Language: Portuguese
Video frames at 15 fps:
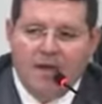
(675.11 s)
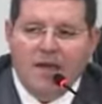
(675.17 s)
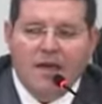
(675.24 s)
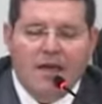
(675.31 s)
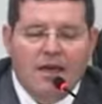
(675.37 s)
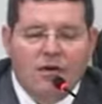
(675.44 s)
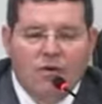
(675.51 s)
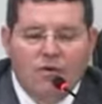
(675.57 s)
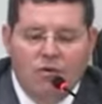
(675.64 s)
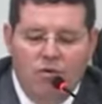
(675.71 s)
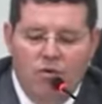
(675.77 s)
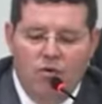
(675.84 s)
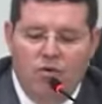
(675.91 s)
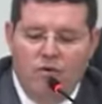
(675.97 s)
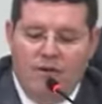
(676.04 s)

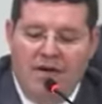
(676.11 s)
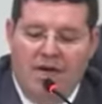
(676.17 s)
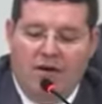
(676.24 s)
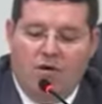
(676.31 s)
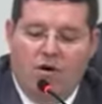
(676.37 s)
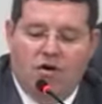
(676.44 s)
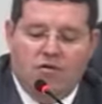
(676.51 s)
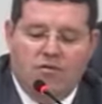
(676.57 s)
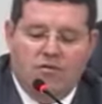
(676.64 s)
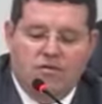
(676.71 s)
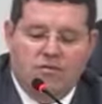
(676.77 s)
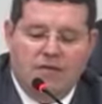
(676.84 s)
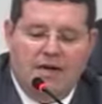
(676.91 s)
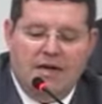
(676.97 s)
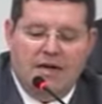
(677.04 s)
Eu me recordo de
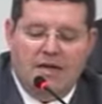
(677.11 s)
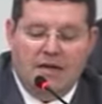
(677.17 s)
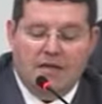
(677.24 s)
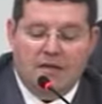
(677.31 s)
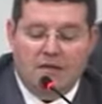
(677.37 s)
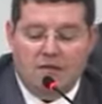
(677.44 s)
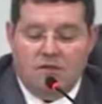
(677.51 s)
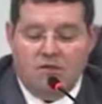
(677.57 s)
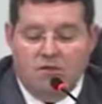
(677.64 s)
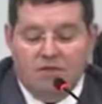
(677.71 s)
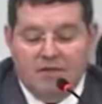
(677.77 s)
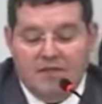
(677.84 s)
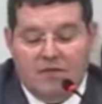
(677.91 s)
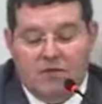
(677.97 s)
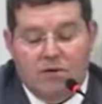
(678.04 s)
uma, de
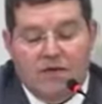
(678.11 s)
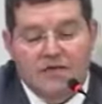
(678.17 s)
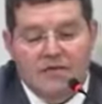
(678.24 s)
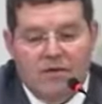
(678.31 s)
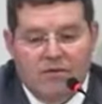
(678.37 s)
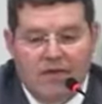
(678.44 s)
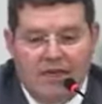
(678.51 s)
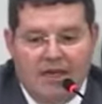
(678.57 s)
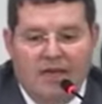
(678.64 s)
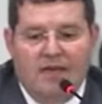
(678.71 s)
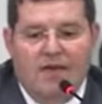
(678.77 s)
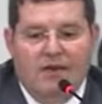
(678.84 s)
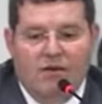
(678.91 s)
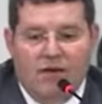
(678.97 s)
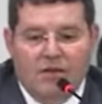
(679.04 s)
uma situação em
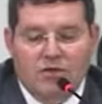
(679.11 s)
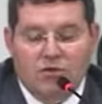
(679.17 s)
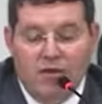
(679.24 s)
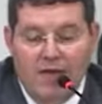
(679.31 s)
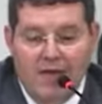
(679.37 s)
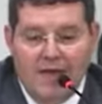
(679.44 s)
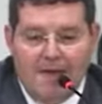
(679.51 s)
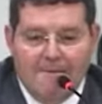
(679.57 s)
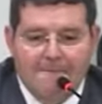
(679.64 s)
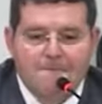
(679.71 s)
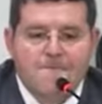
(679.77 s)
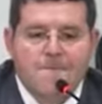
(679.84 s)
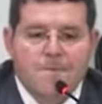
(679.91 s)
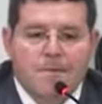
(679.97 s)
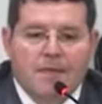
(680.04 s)
que eu atuei,
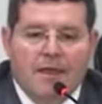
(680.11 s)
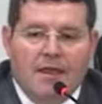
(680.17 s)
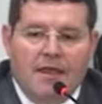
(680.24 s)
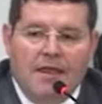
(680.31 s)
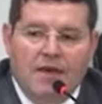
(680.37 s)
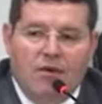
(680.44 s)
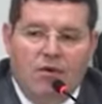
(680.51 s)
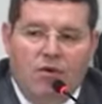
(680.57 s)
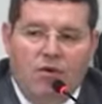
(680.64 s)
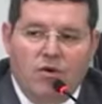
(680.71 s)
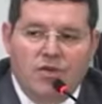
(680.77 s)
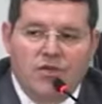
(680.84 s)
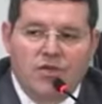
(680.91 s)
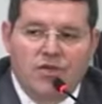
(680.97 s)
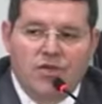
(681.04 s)

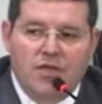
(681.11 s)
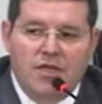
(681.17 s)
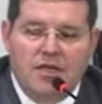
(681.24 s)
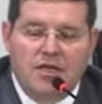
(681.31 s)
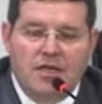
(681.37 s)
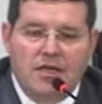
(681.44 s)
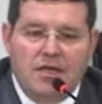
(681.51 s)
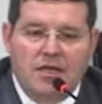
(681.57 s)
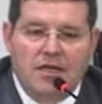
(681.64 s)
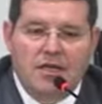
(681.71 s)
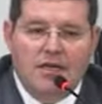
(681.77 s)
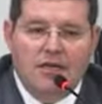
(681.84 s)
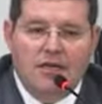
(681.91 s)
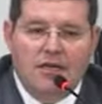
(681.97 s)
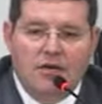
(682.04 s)

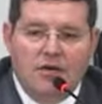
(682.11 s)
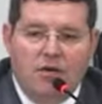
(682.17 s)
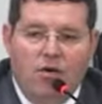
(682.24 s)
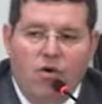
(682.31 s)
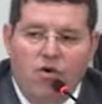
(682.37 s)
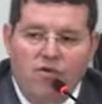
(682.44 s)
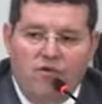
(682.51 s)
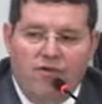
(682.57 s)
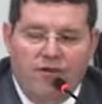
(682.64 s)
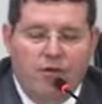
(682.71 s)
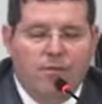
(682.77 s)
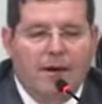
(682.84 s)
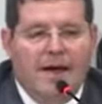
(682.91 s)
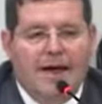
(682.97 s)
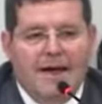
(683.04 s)
onde houve
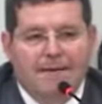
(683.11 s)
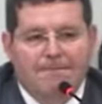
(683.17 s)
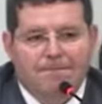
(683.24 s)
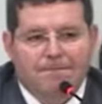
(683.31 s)
uma